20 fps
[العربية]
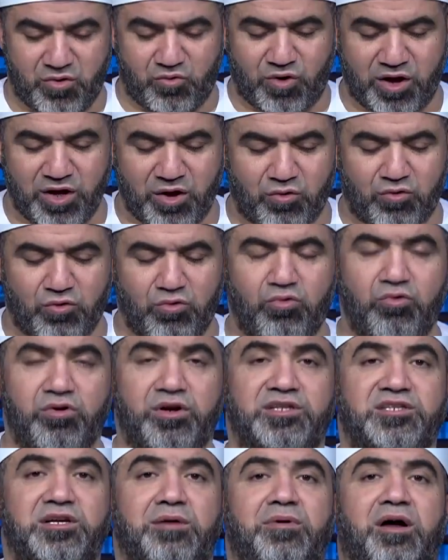
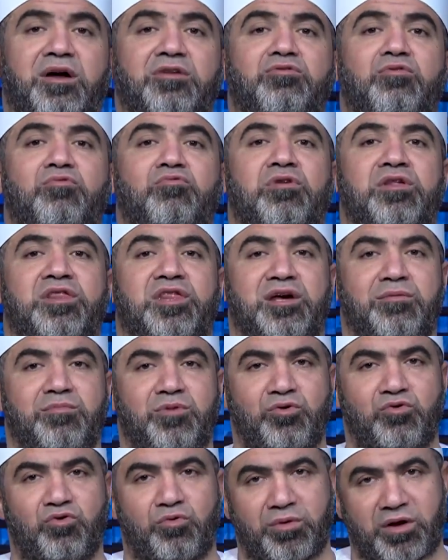ويقولون سبعة
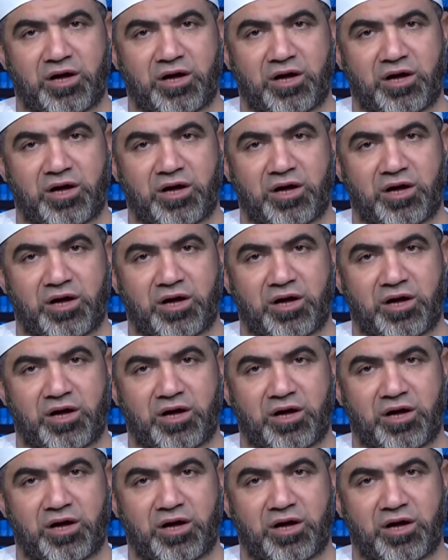وثامنهم